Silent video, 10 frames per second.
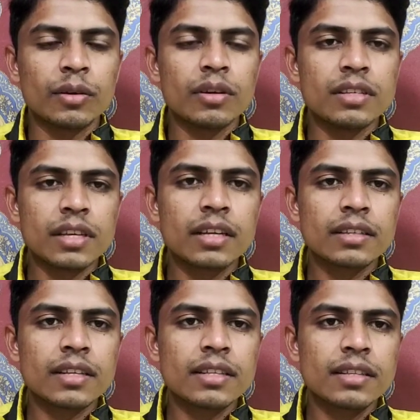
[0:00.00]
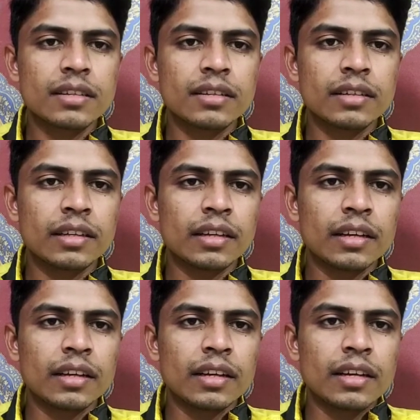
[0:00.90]
तो इसी के साथ
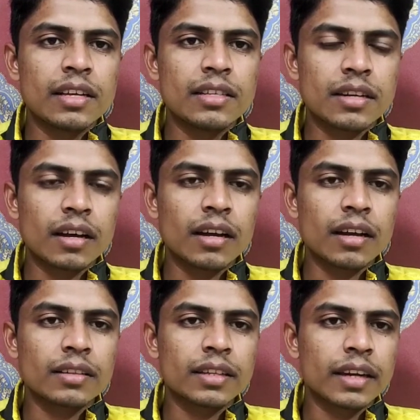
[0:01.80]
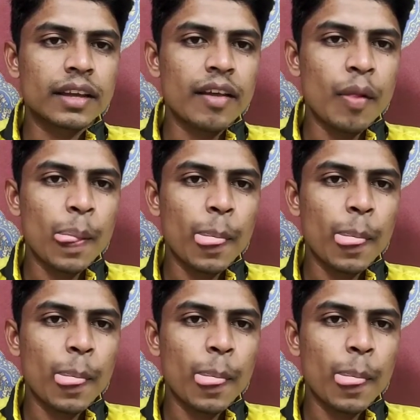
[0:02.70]
स्ट्रगल करते रहिए